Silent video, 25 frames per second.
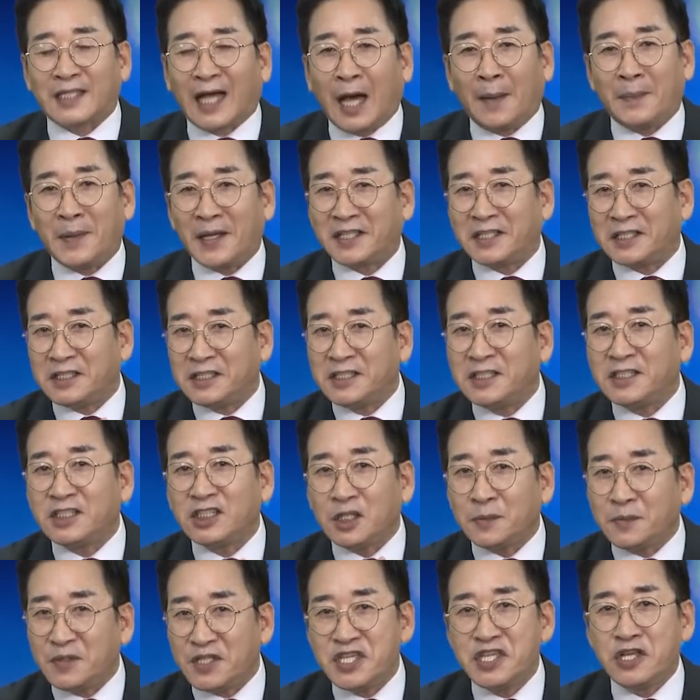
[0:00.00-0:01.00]
400D 2
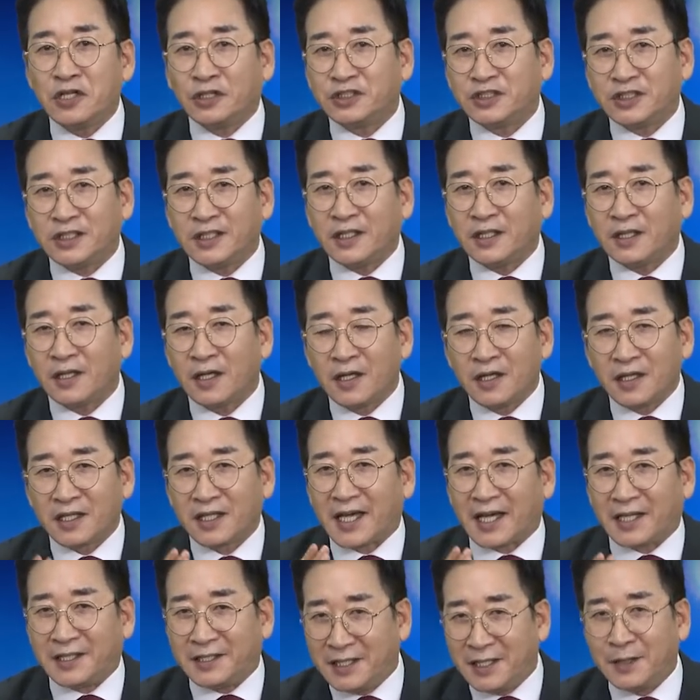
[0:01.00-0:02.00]
2년식
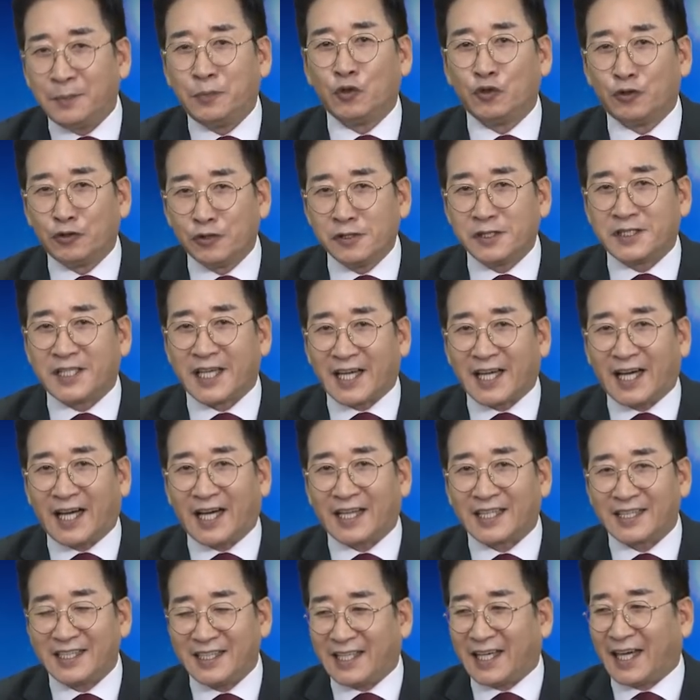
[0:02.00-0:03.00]
그 리뷰를
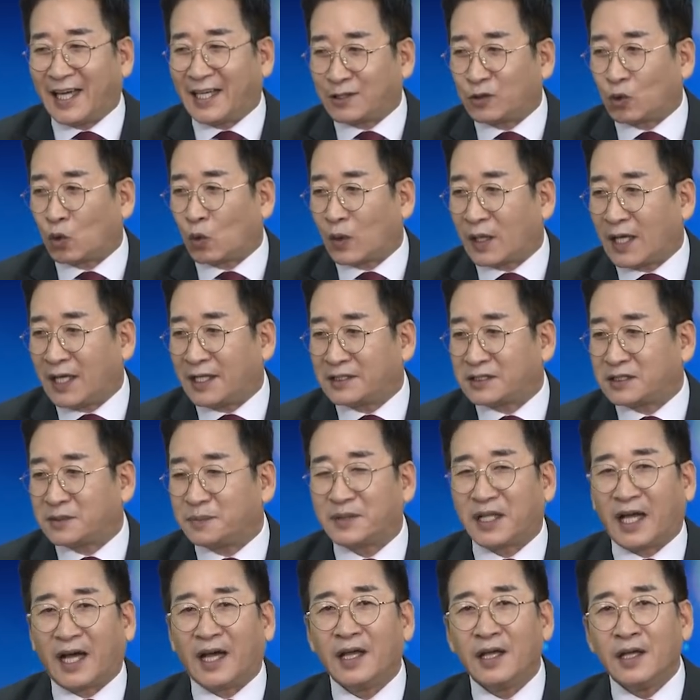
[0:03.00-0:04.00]
제가 이 하도록
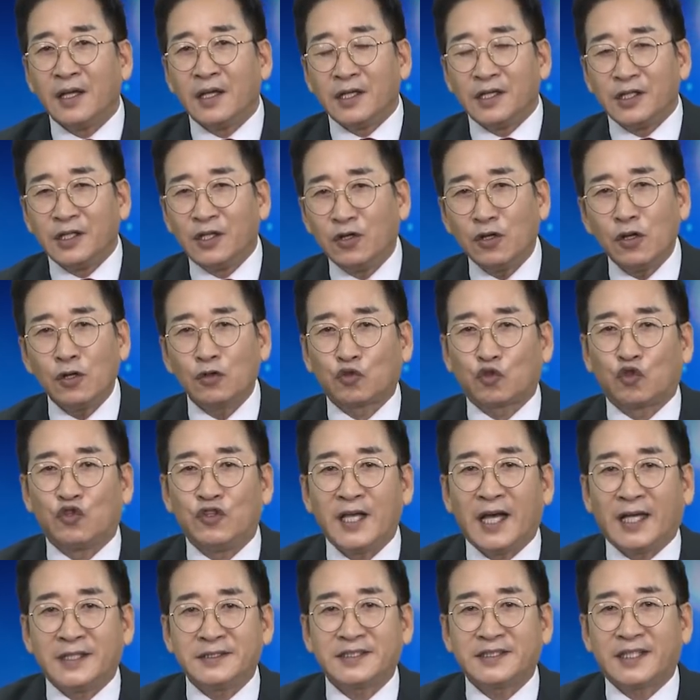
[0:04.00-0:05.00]
하겠습니다. 이런 거
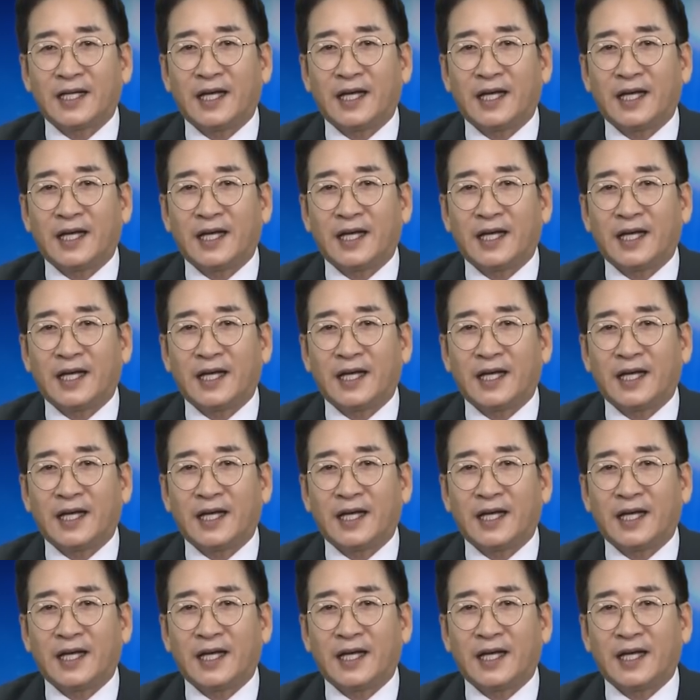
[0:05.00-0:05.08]
귀한